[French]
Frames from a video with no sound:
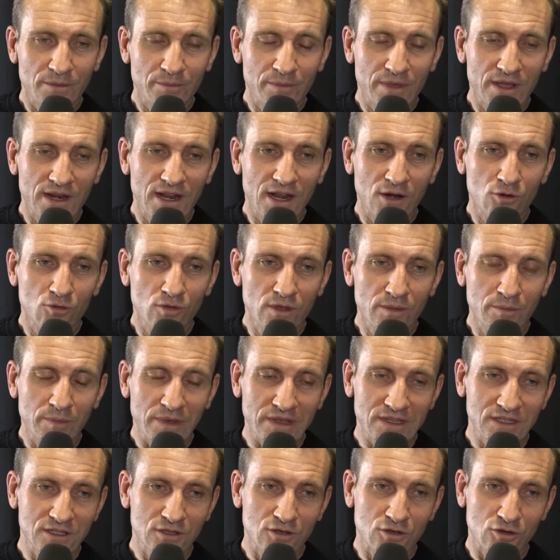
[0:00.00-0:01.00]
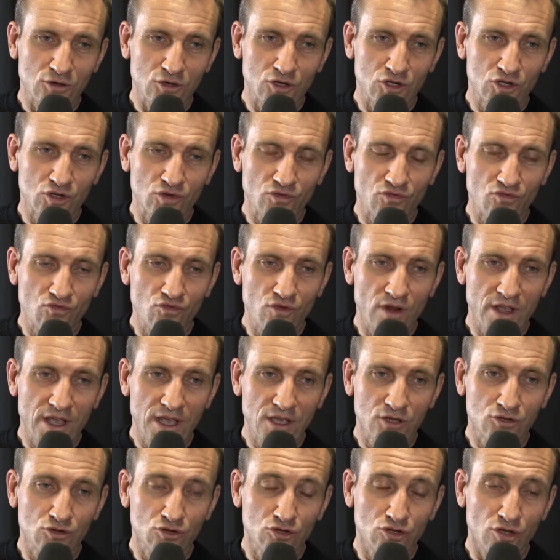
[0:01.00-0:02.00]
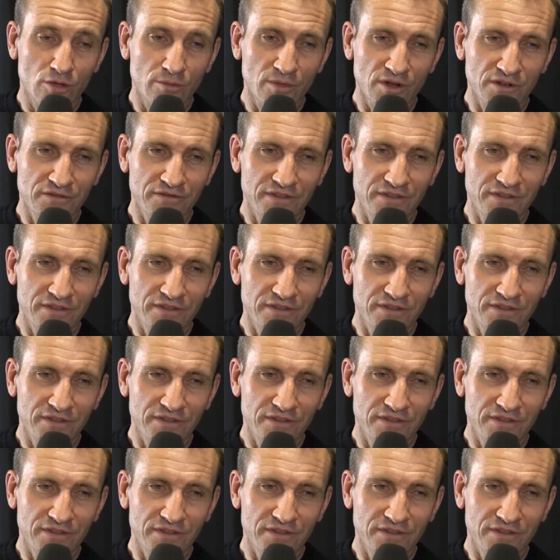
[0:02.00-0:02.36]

appel à lui parce que je voulais justement